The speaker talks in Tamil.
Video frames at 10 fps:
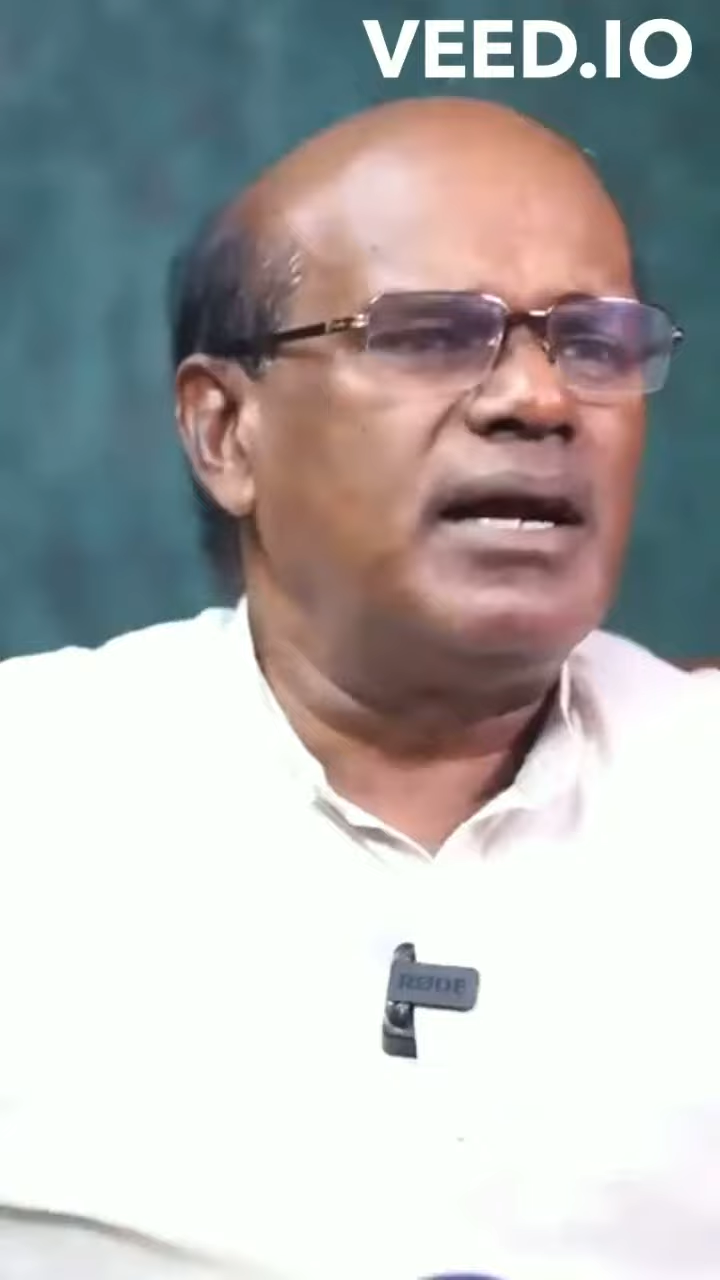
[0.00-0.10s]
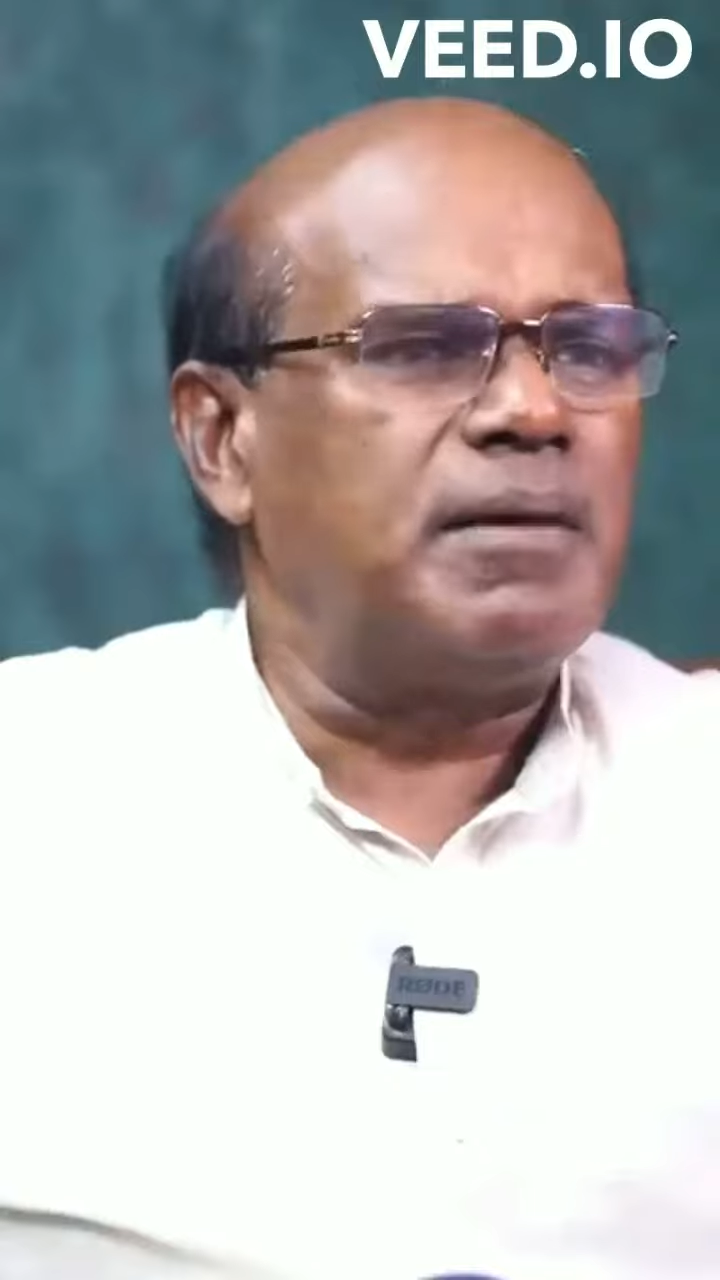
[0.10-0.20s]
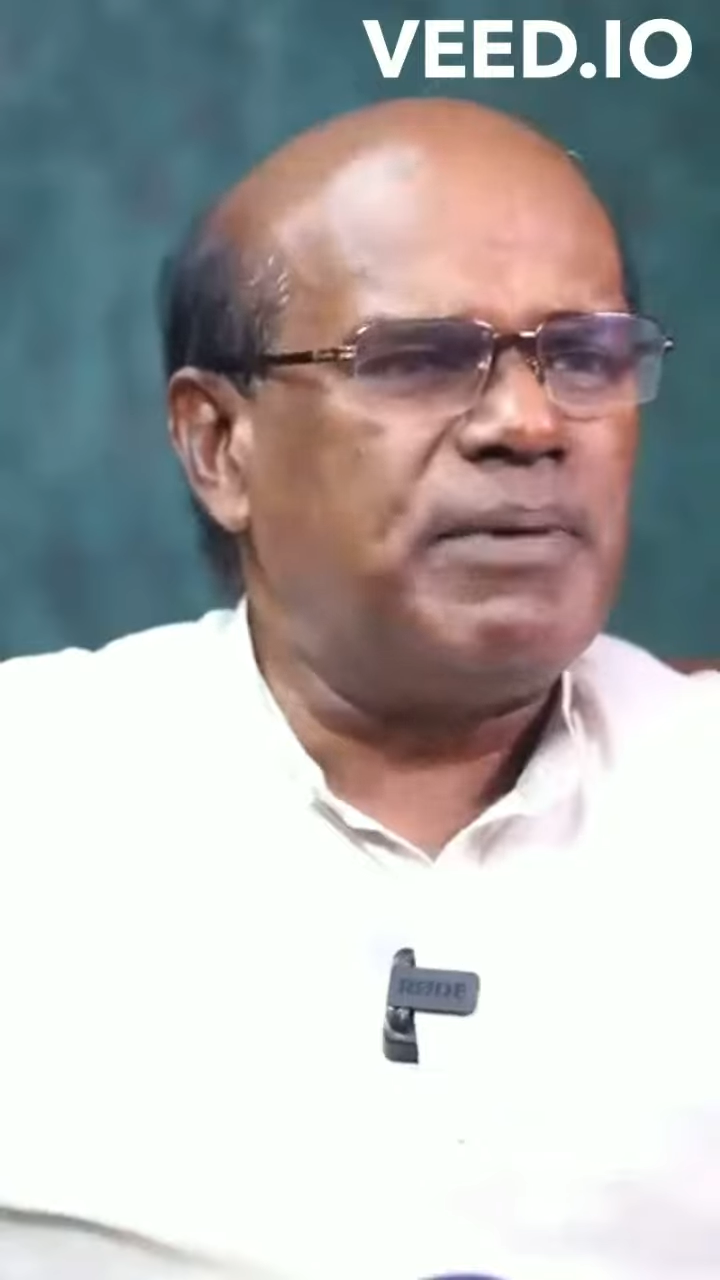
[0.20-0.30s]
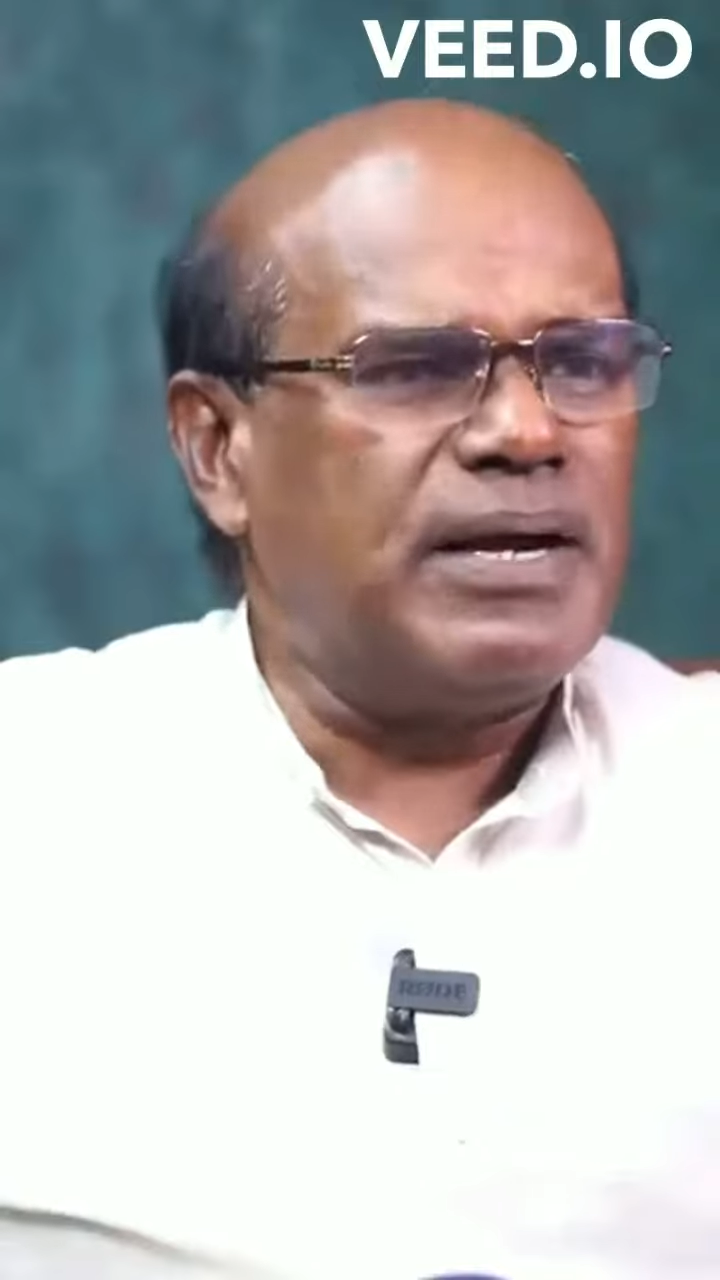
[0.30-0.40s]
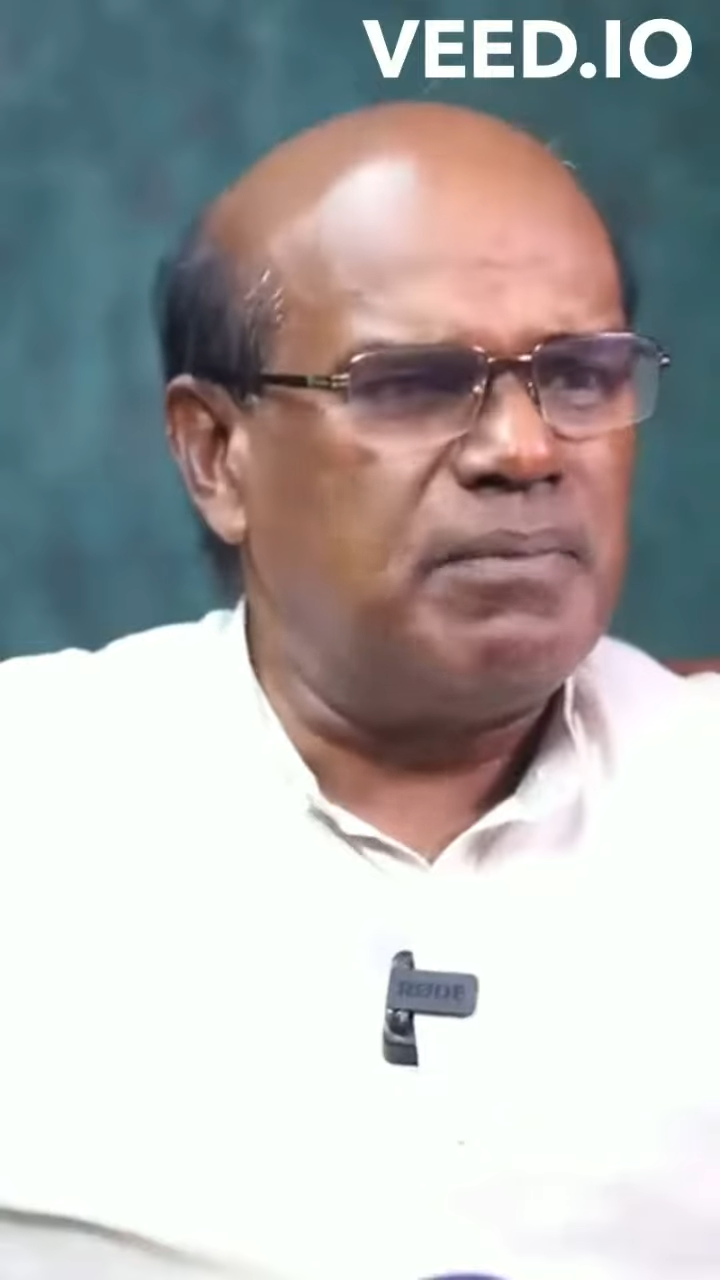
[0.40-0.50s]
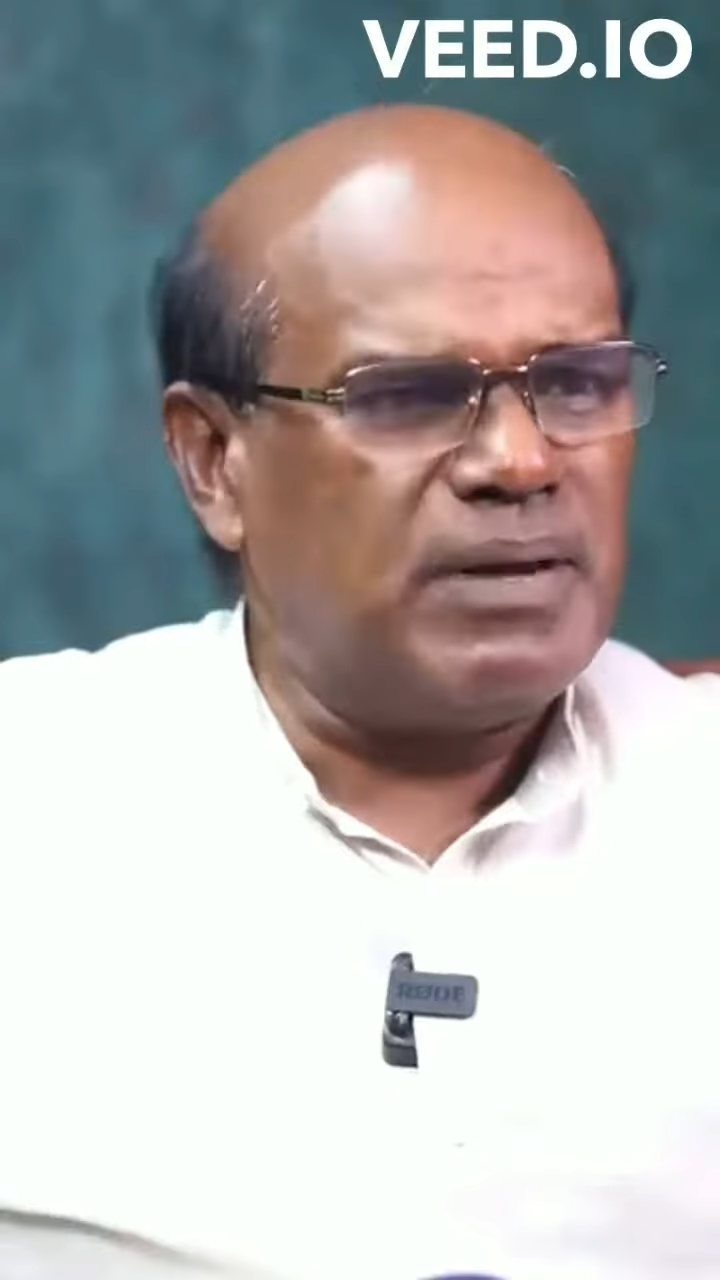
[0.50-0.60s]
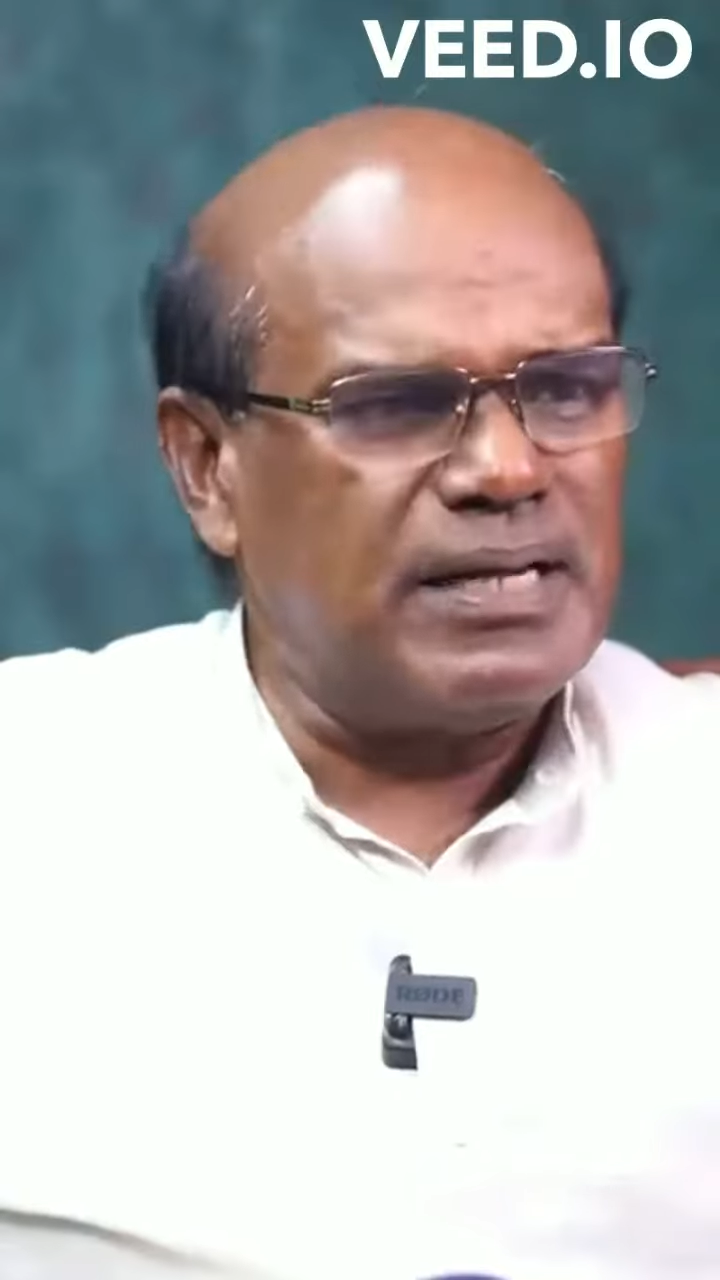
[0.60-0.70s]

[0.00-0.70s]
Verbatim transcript: எடப்பாடியை